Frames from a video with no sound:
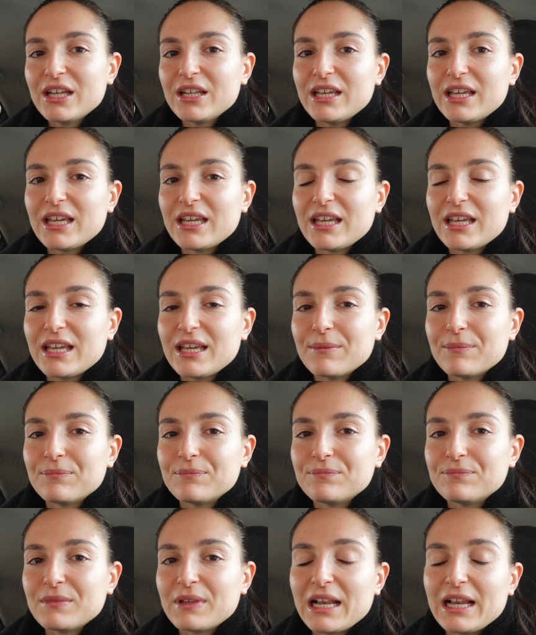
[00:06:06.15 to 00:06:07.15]
e
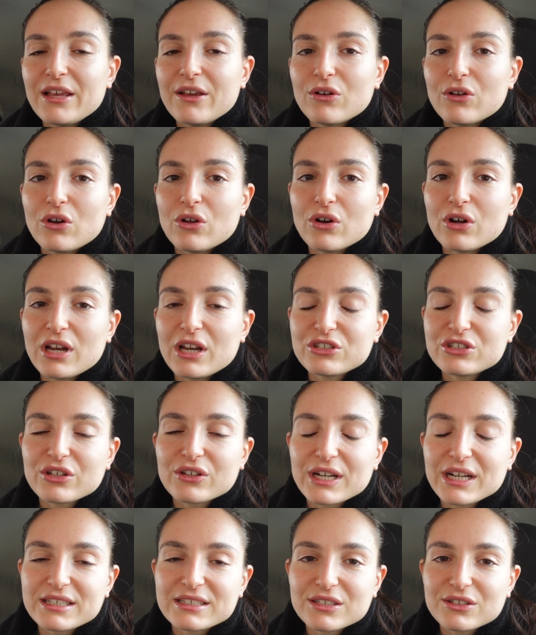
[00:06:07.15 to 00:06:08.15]
ehm, Leo l'ho
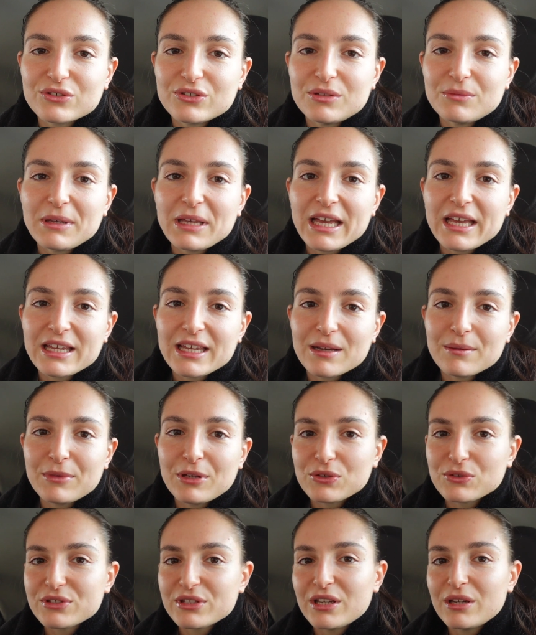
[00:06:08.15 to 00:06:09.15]
lasciato a casa con i miei che
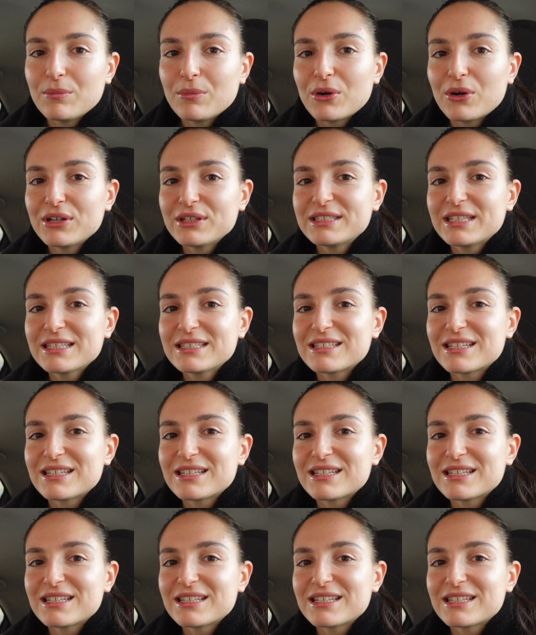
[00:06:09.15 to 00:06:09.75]
almeno si riposa,